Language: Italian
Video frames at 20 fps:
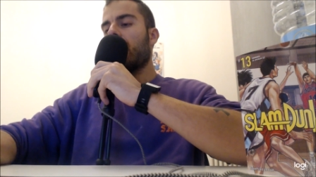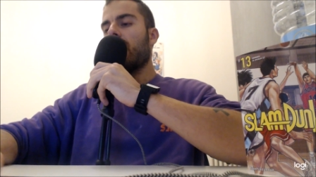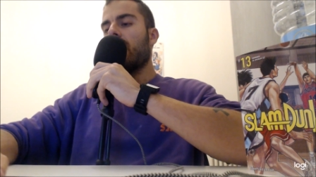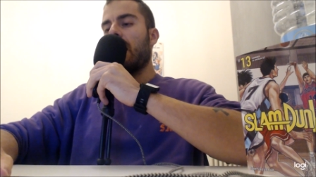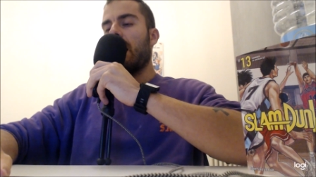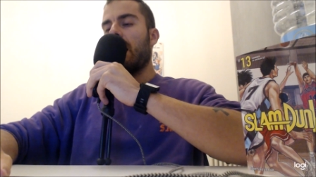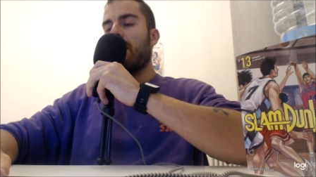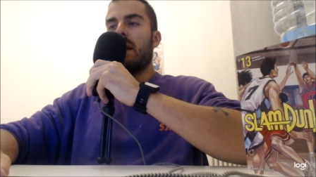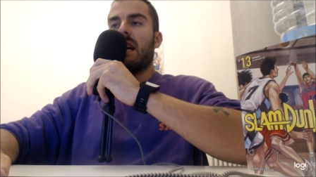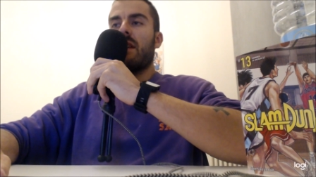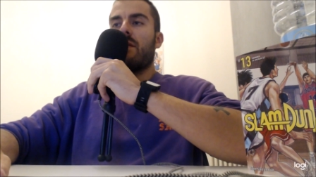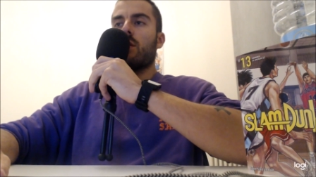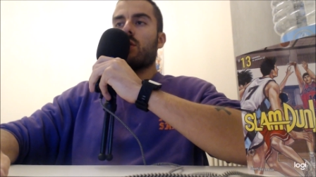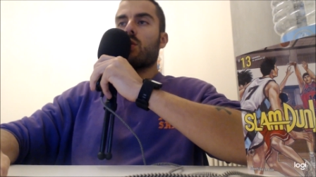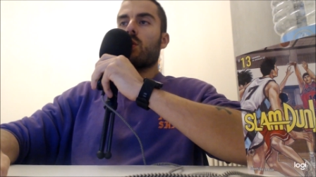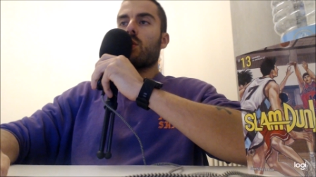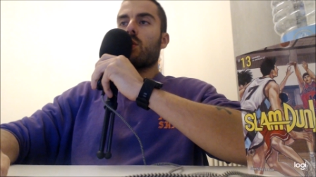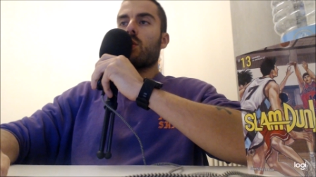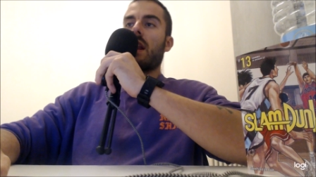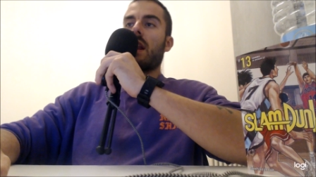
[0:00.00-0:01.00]
le mini
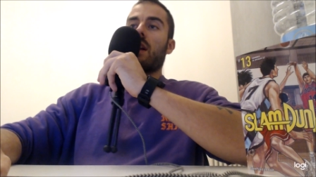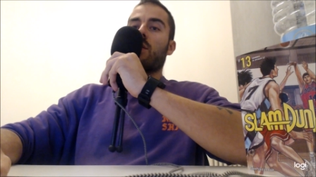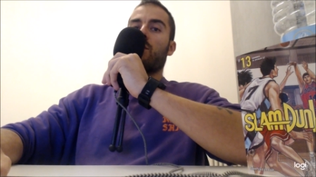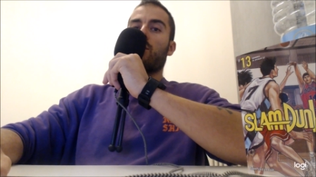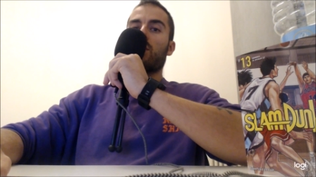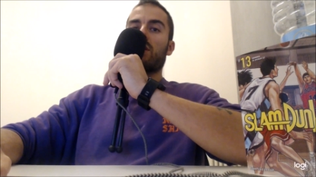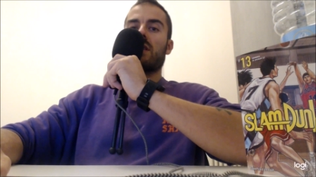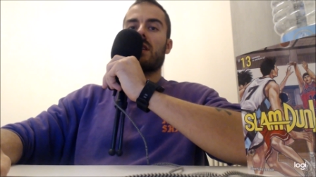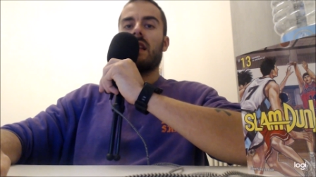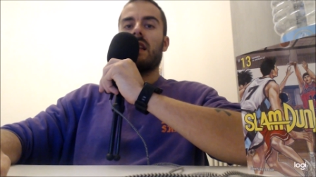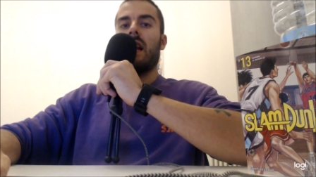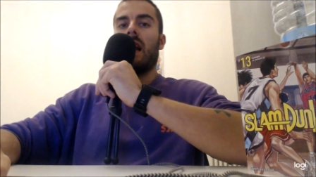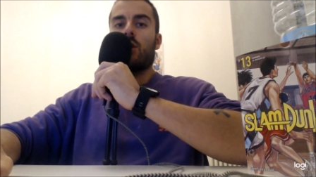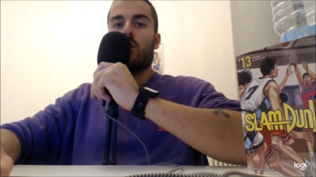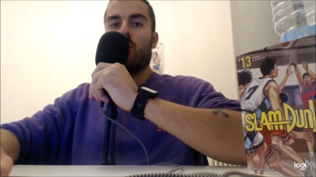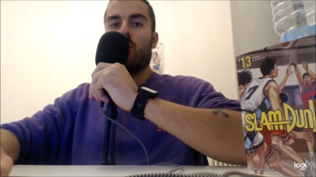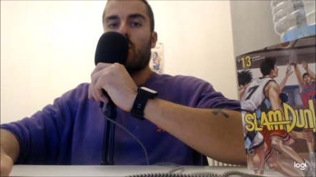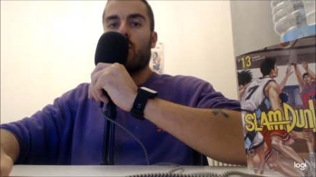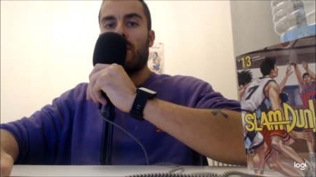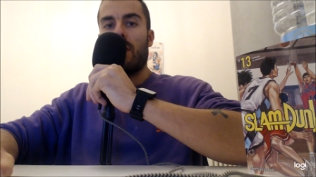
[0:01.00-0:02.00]
avventure erano forse della
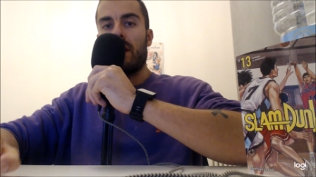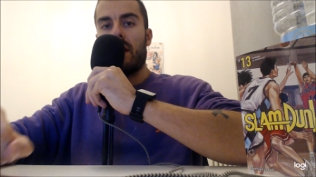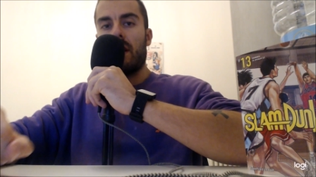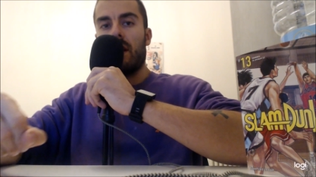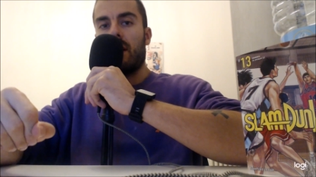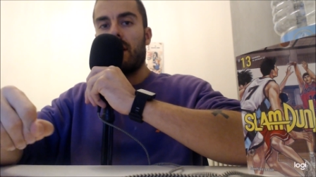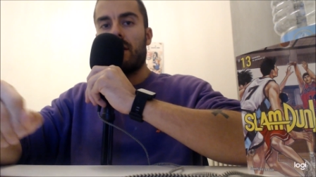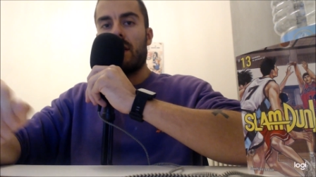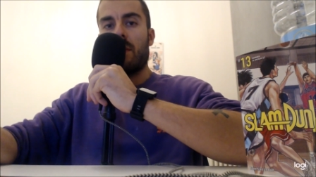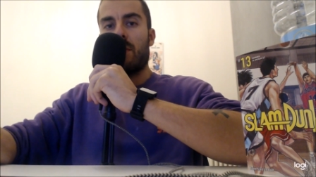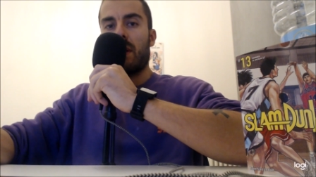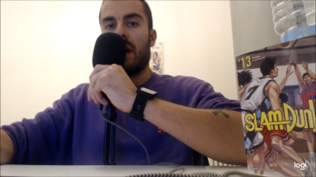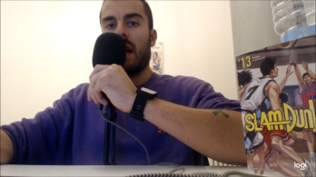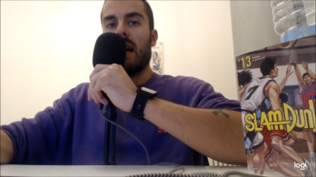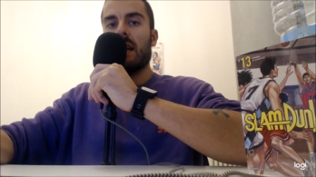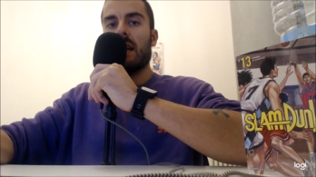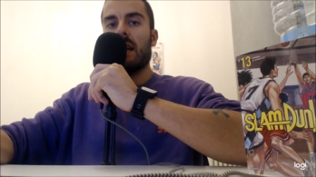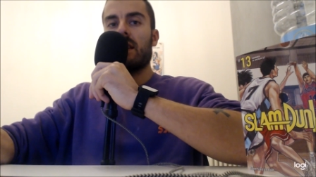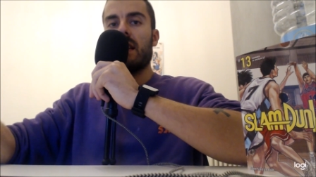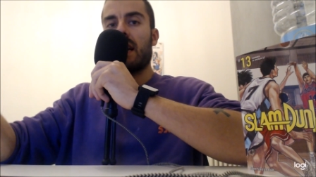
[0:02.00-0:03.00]
ciurma di, dei
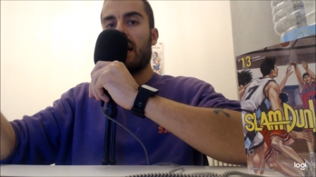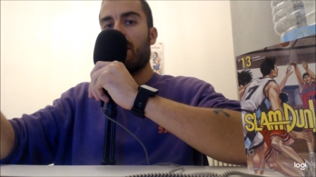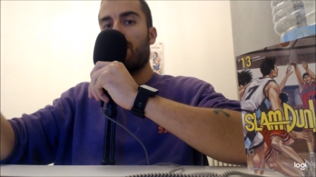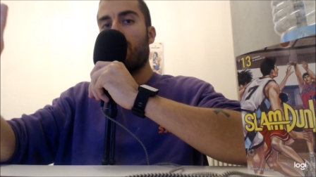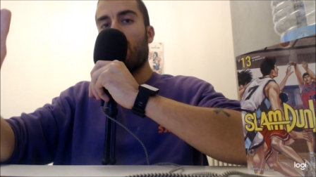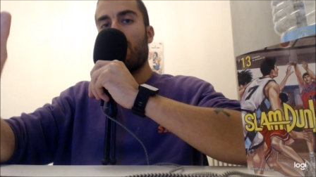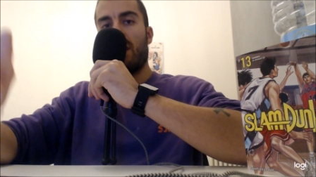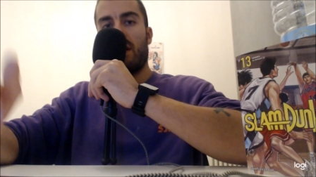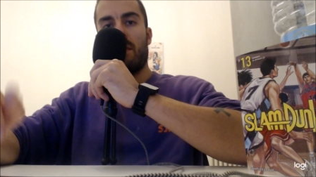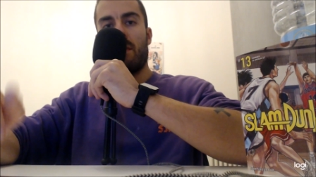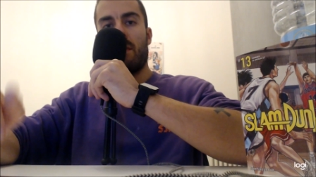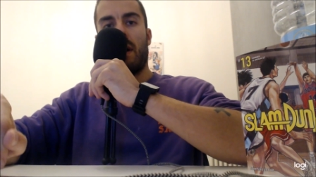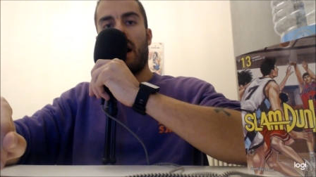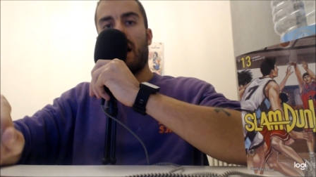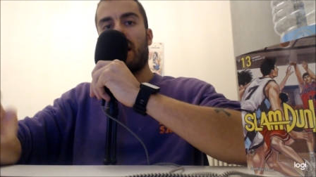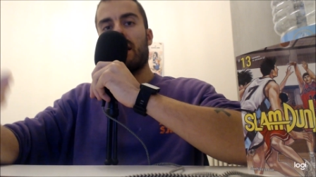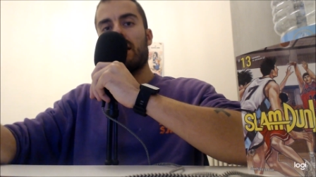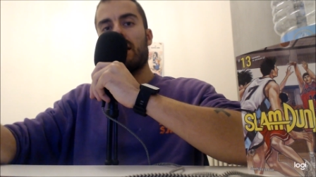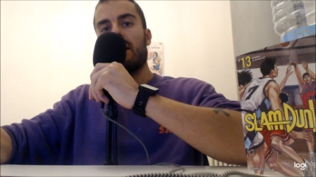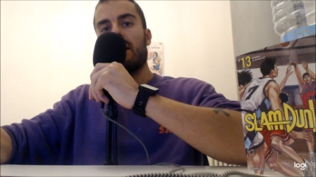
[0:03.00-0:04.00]
pirati di Capone, ma eh,